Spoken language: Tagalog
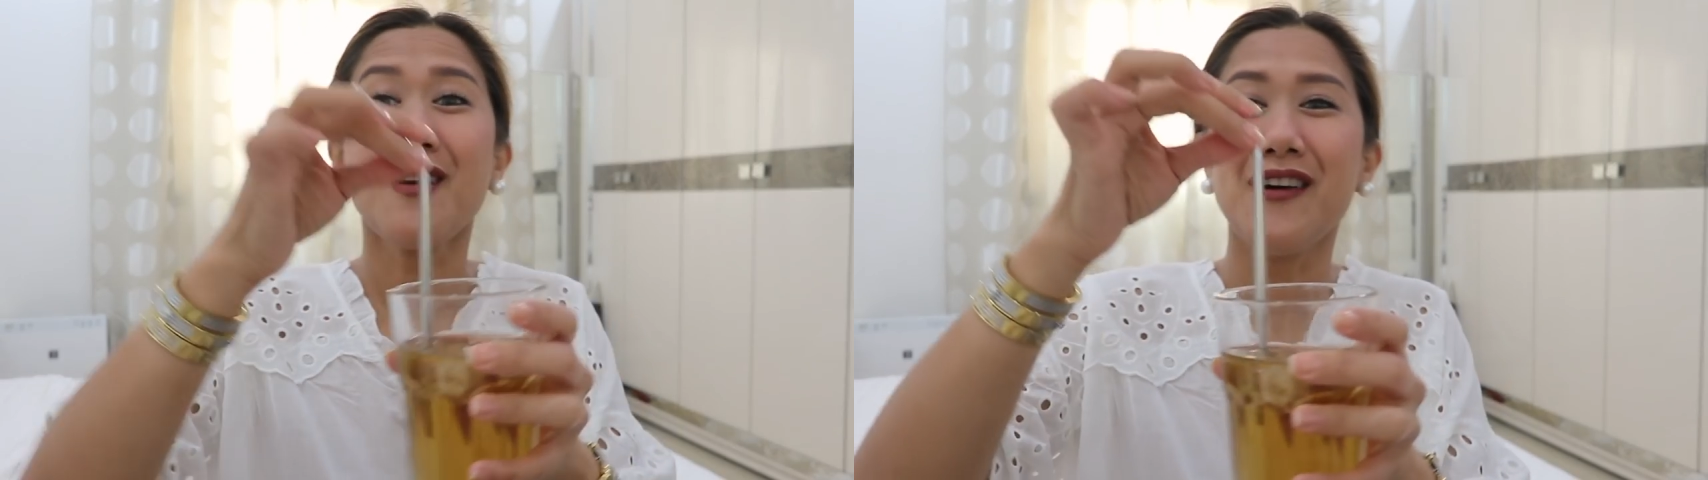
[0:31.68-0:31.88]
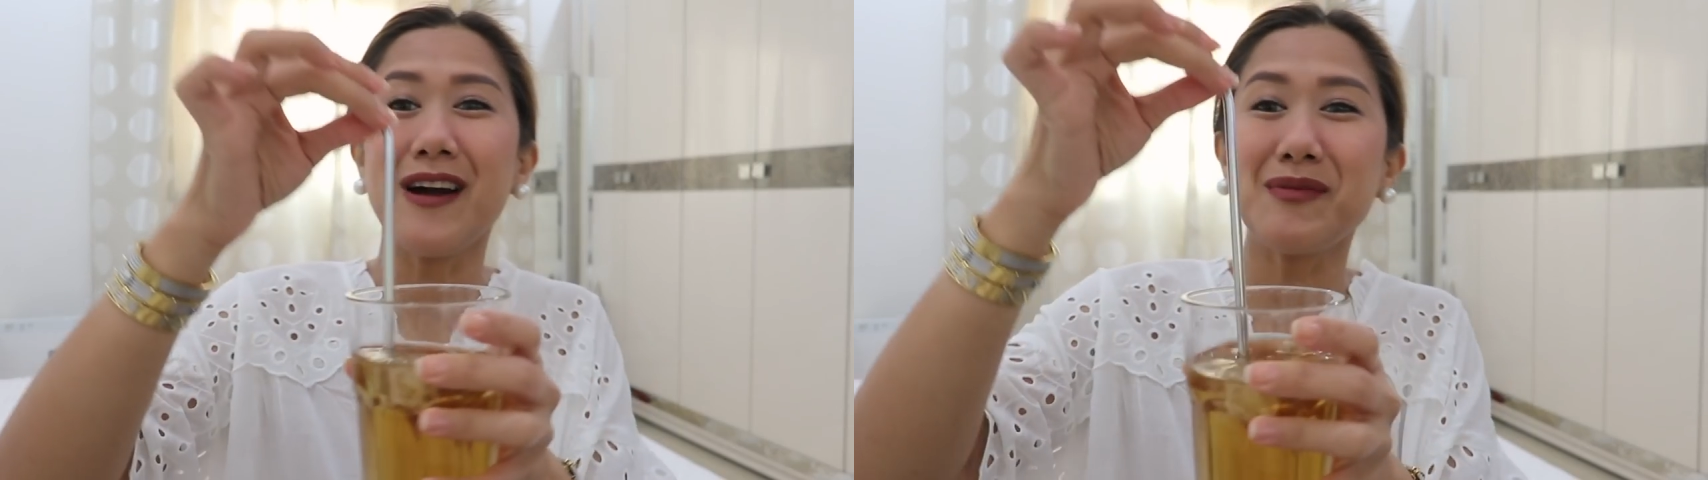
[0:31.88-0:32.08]

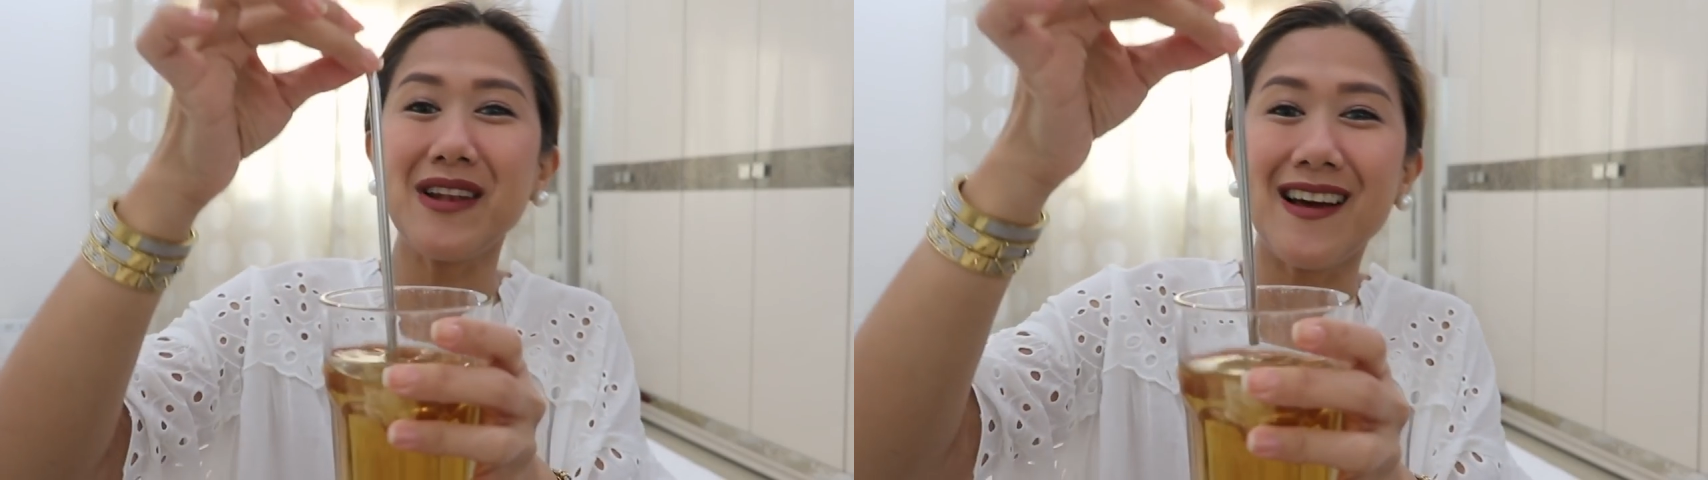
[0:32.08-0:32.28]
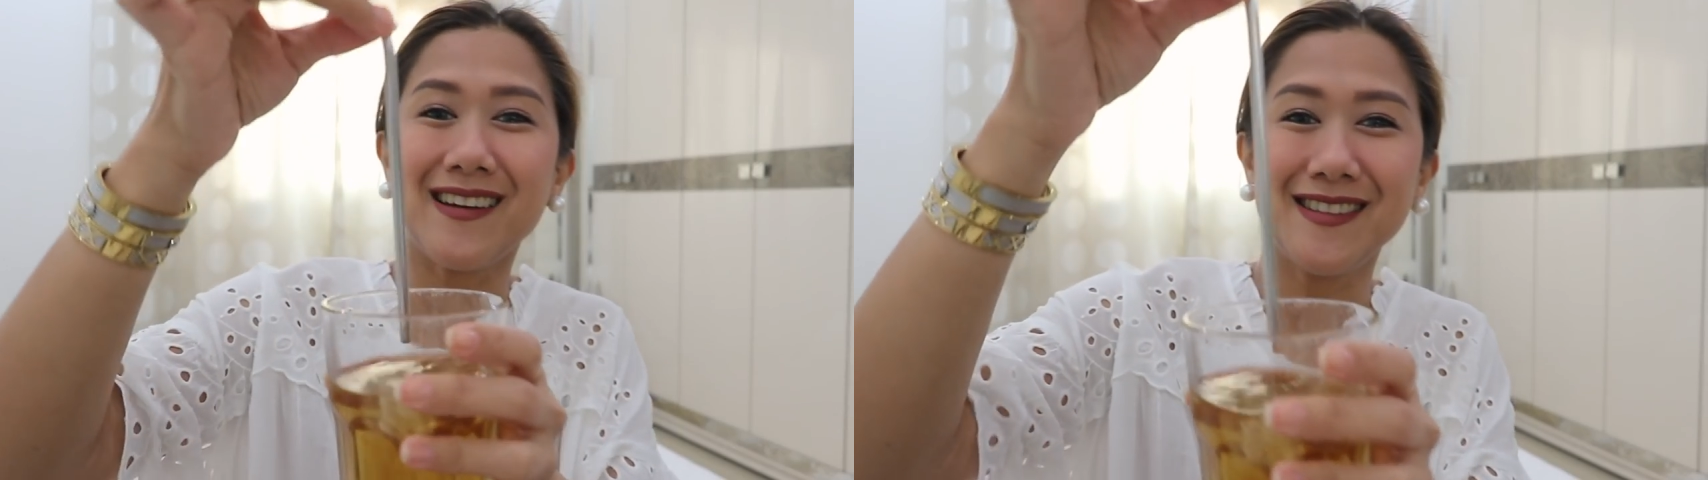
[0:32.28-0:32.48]
Nga
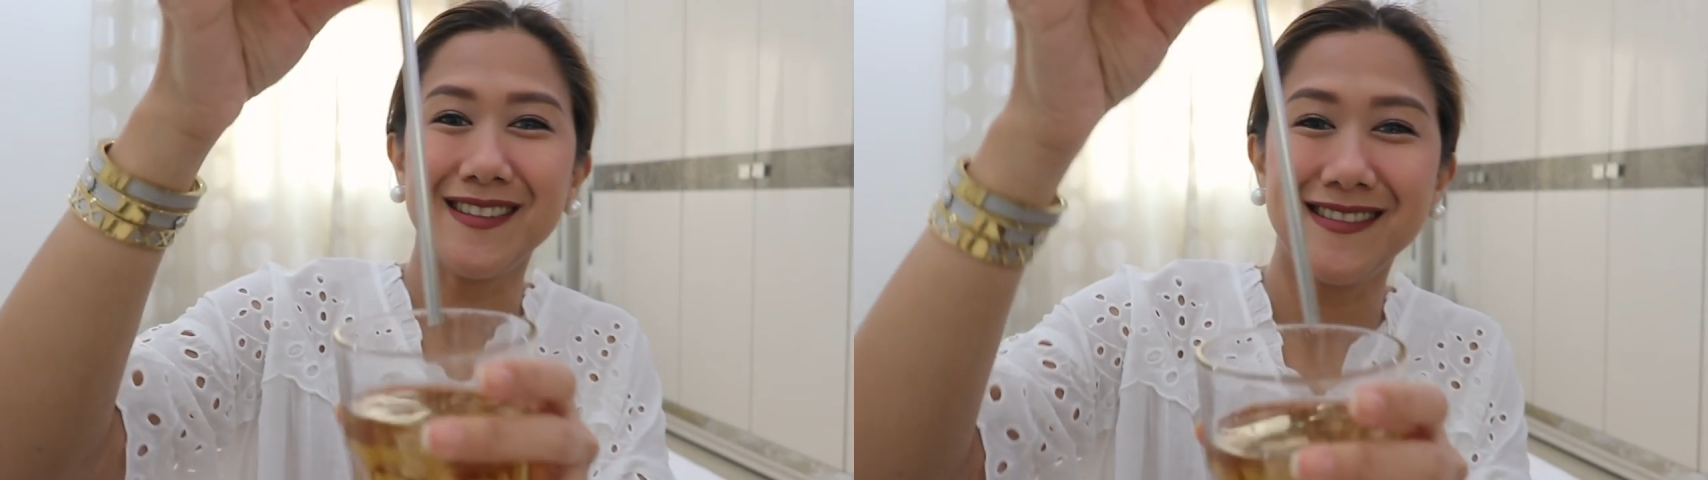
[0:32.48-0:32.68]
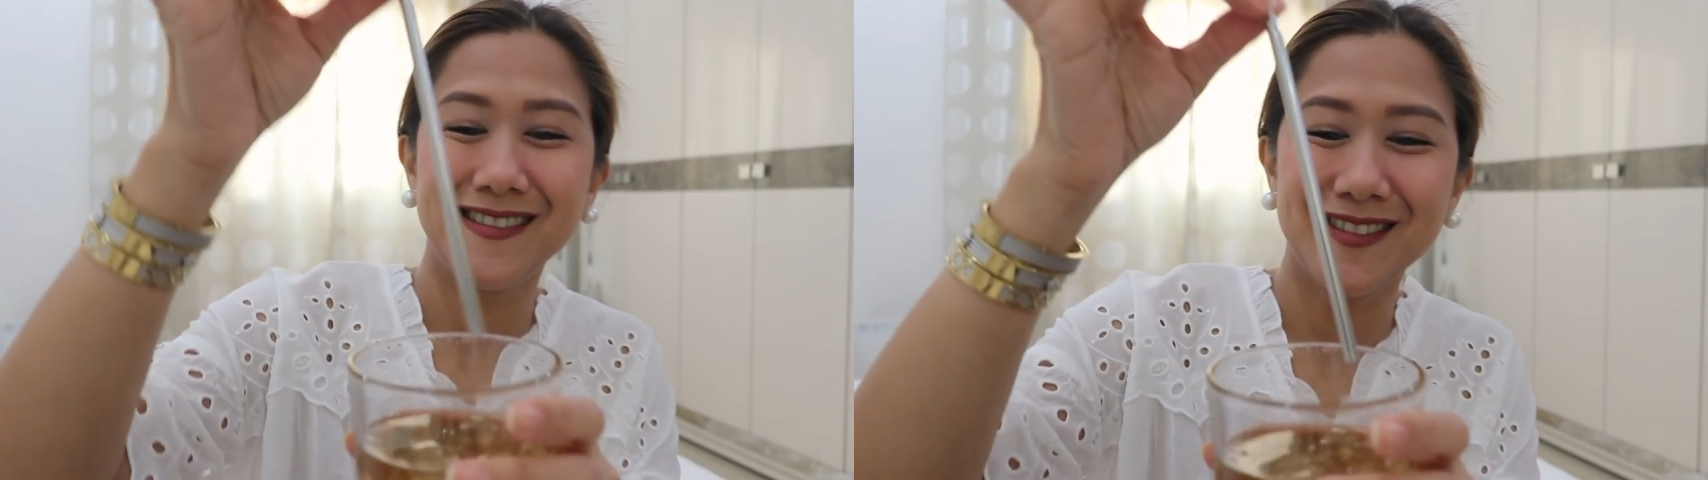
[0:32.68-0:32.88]
pala,
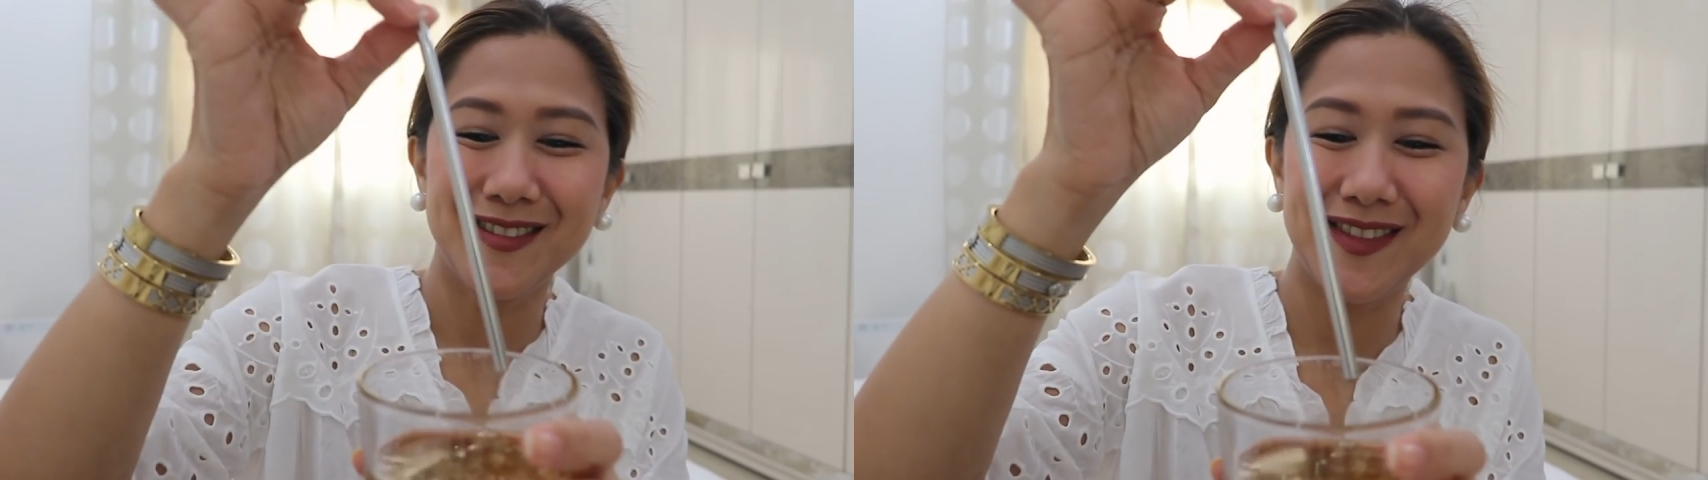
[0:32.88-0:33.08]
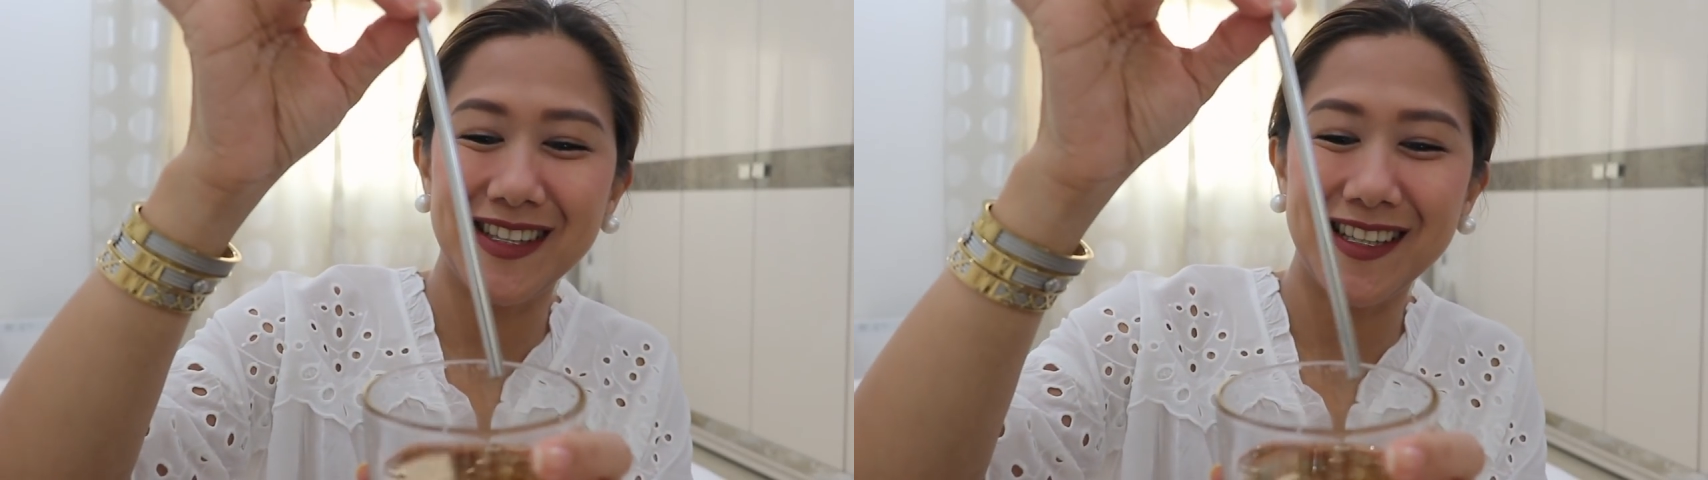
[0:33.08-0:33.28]

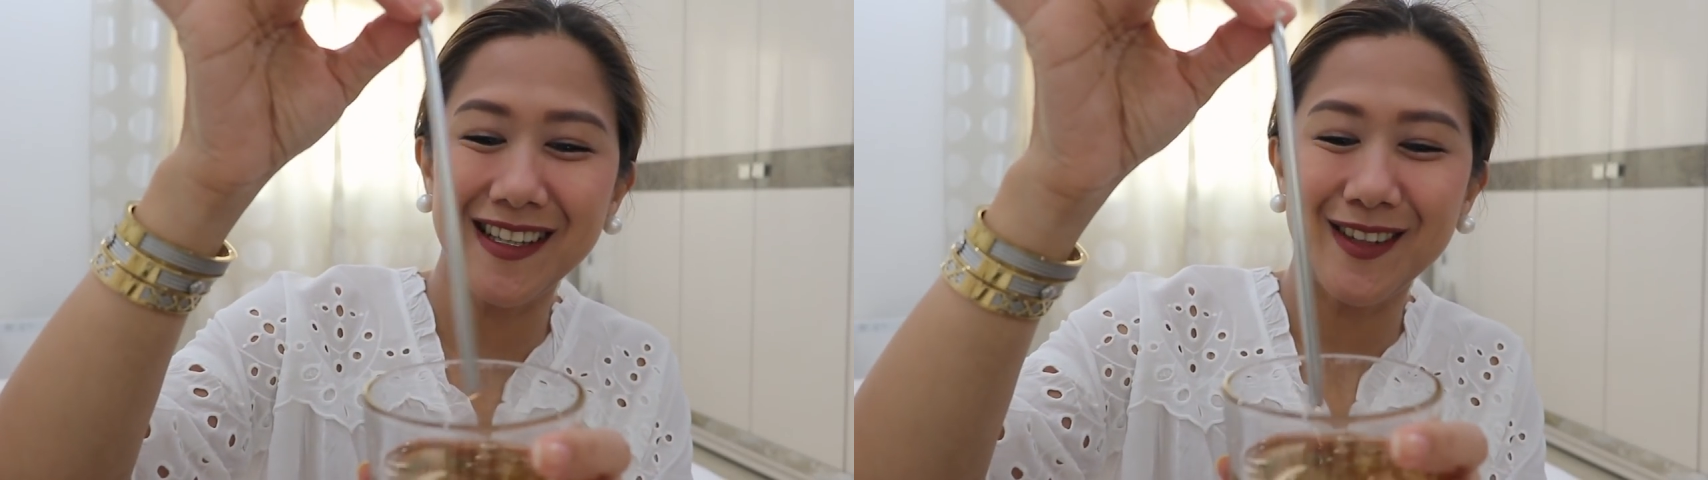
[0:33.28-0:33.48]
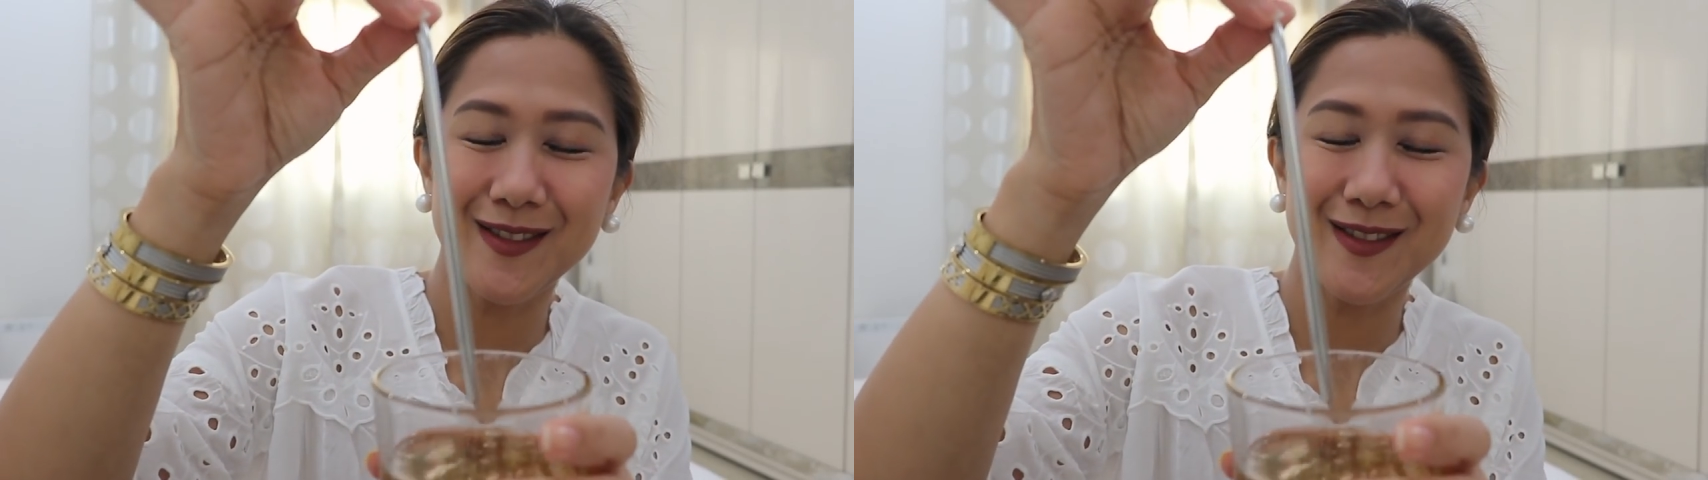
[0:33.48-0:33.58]
dumating na